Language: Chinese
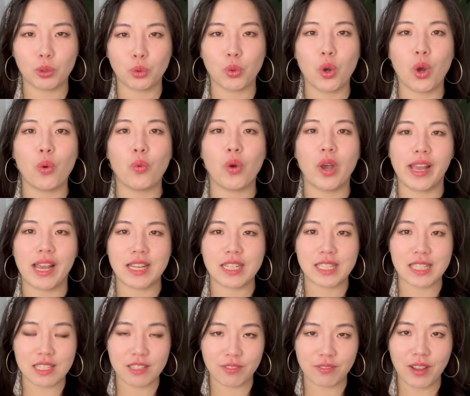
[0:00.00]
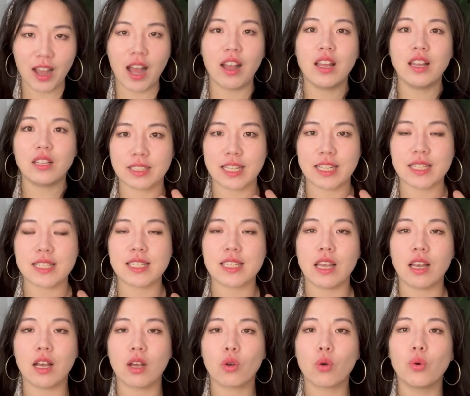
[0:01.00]
多，我也希望这
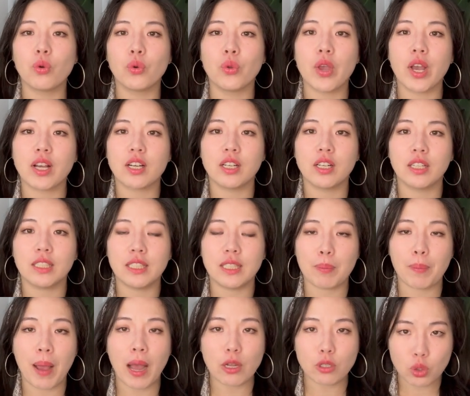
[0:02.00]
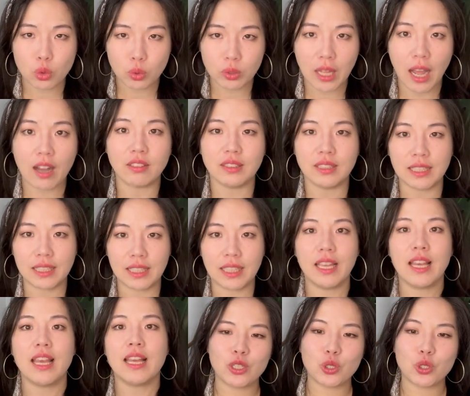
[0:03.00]
些攻略可以帮助到你。